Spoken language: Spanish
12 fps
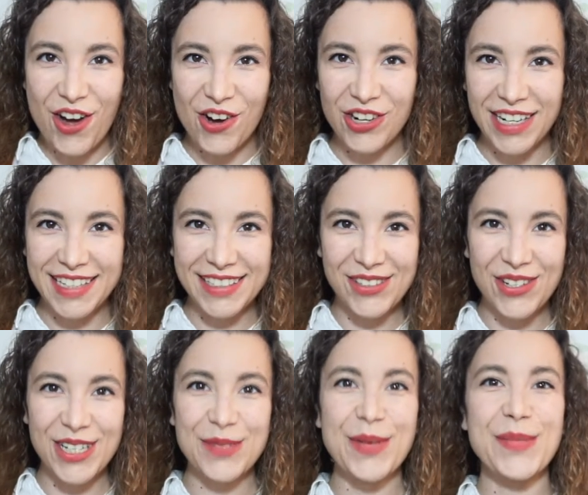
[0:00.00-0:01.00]
Hola
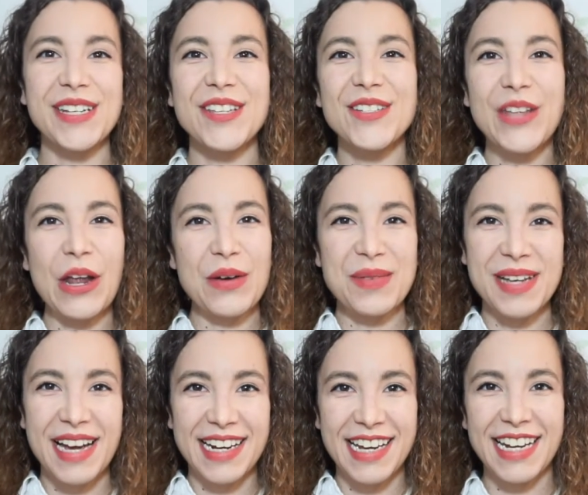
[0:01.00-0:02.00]
lectores, bienvenidos de nuevo a mi
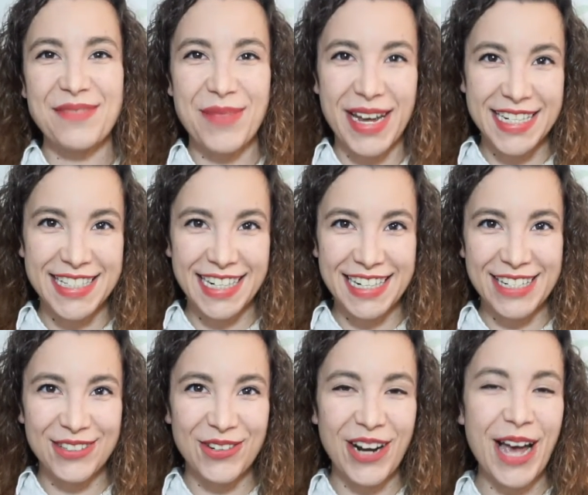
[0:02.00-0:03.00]
canal Maestra
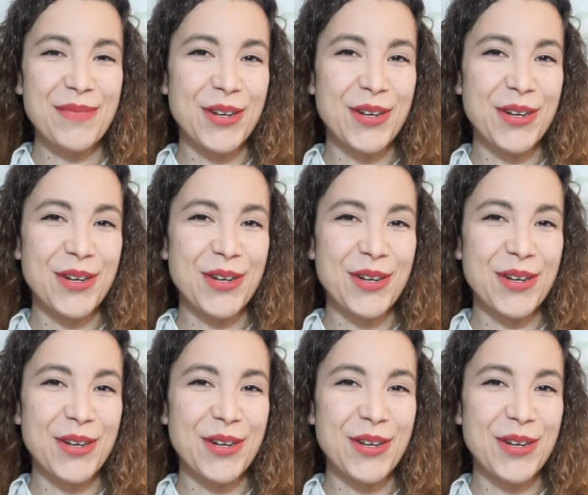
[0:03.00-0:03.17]
Lectora,